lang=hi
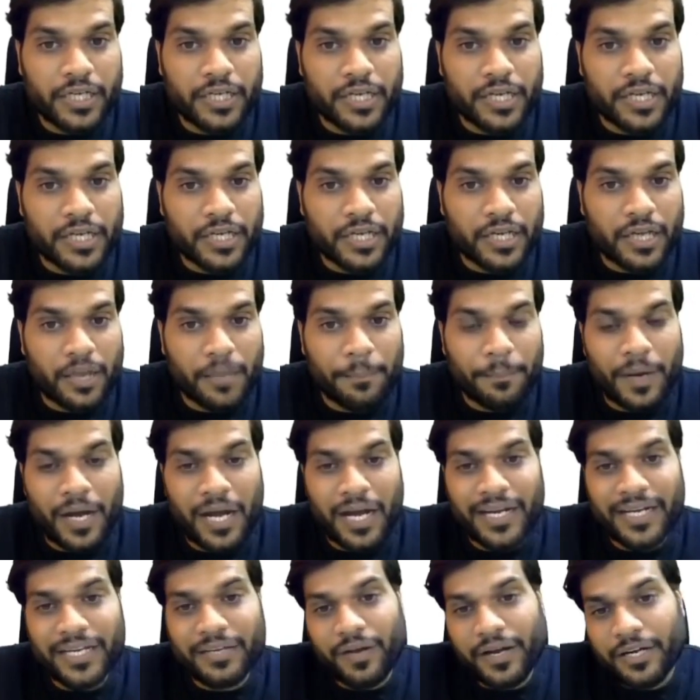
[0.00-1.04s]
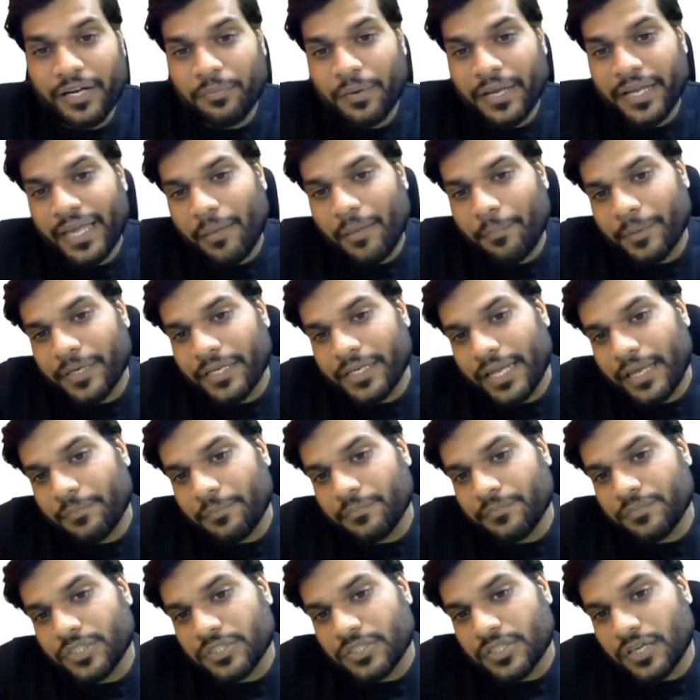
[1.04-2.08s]
यानी कि कप्पा डिवाइड बाई कैपिटल
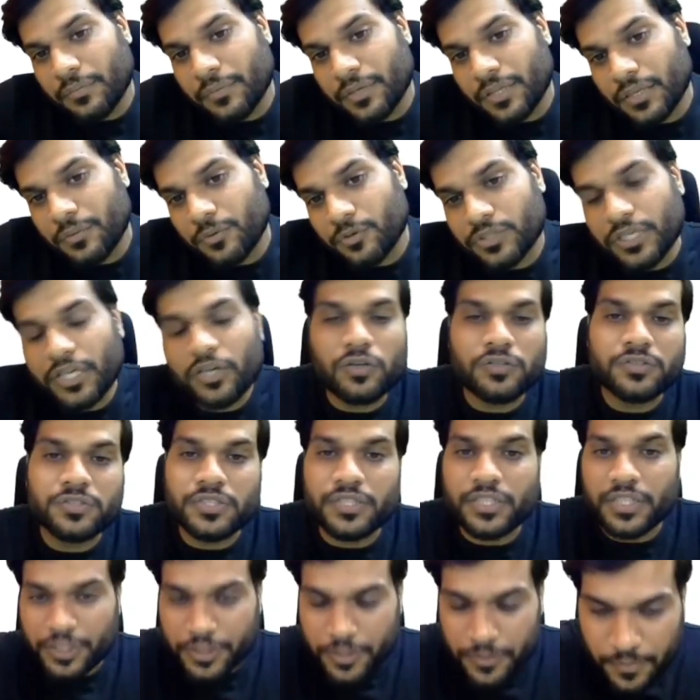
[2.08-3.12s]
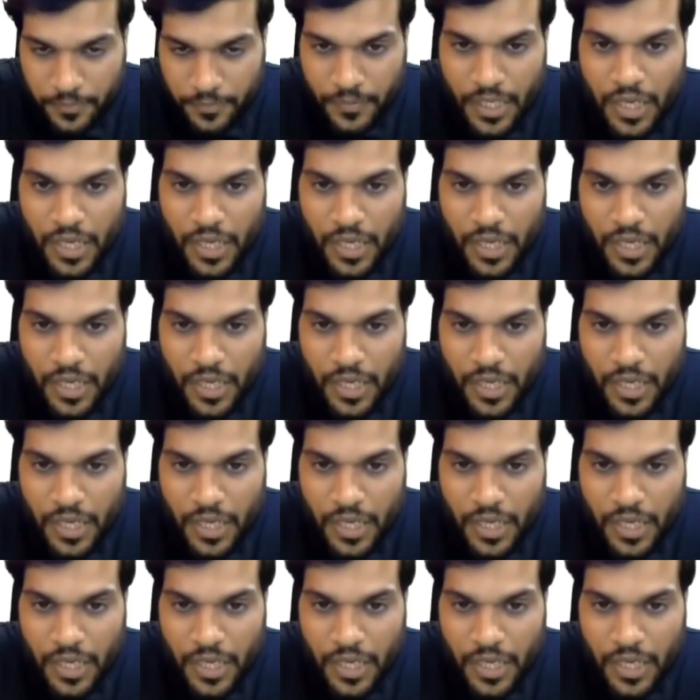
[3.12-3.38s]
एम जिसका मतलब होता है कॉन्सेंट्रेशन